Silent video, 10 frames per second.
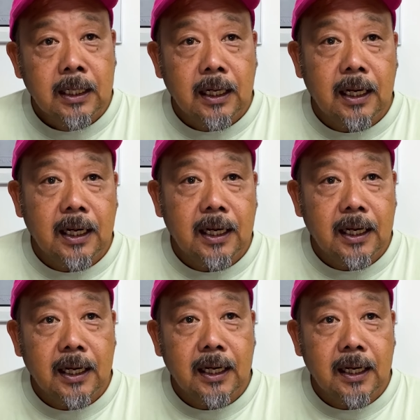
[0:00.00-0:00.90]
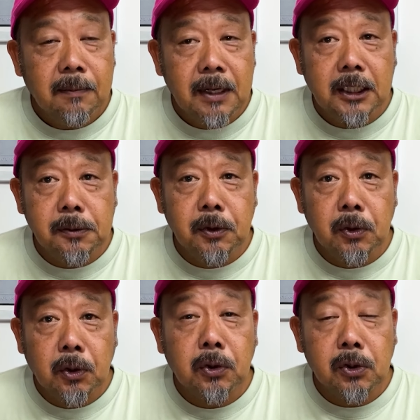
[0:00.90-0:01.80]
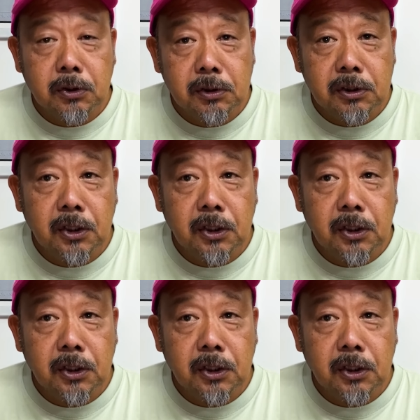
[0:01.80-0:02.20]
えー、まあいつものごとく、